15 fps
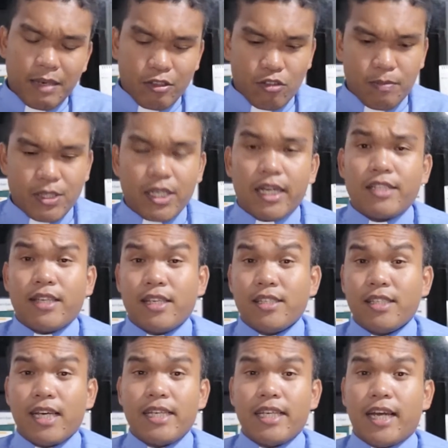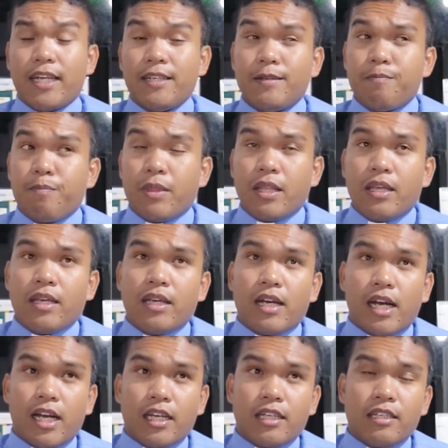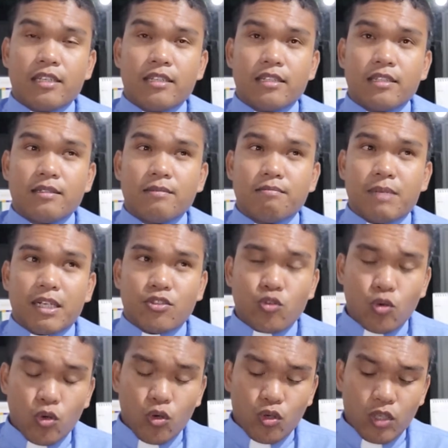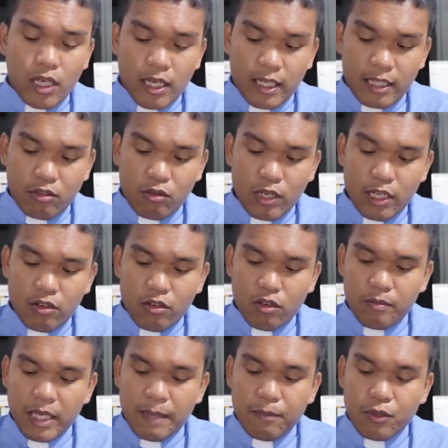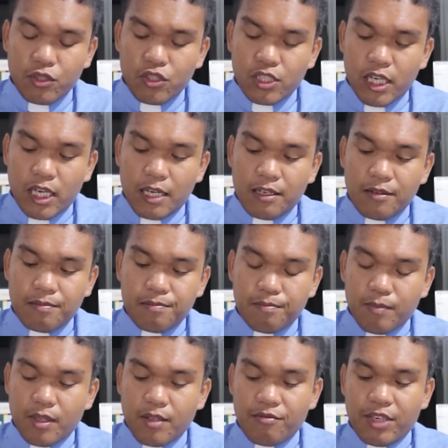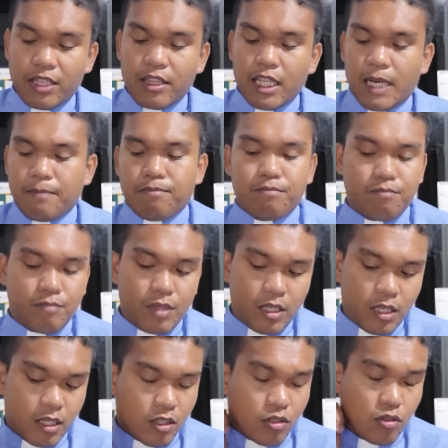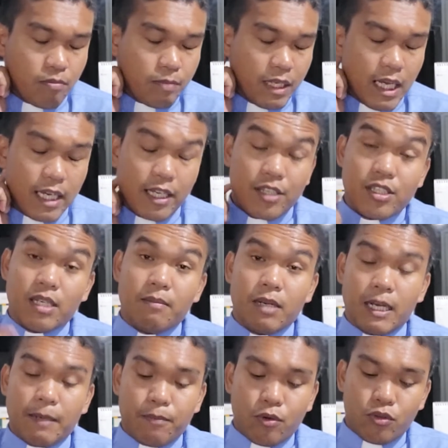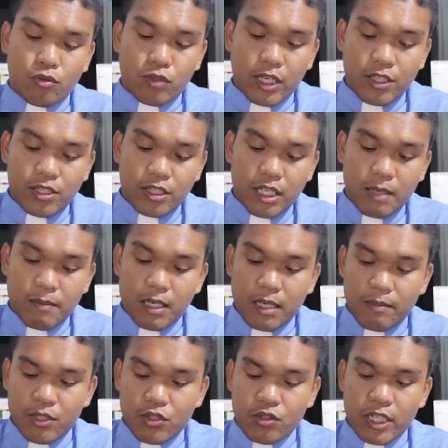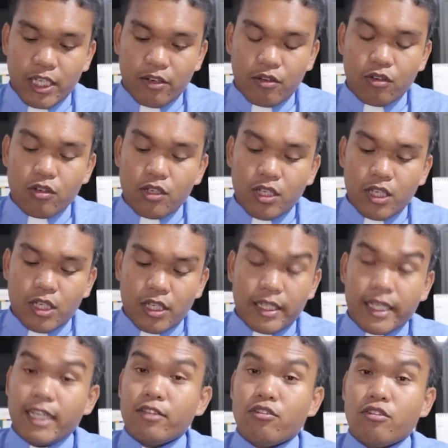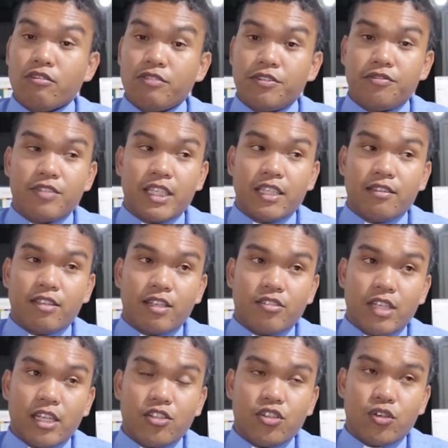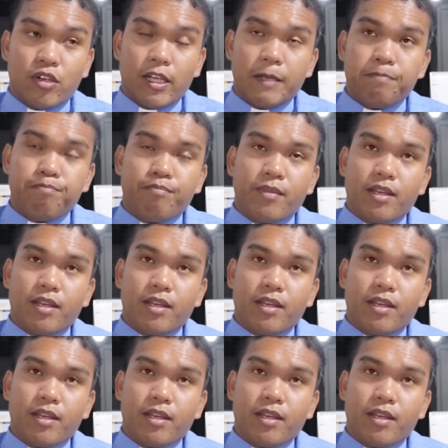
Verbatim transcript: Matod pa sa kasaysayan, ang pagtuong katoliko miabot sa Vietnam pinaagi sa mga Portuges nga mga misyonero niadtong 15th century.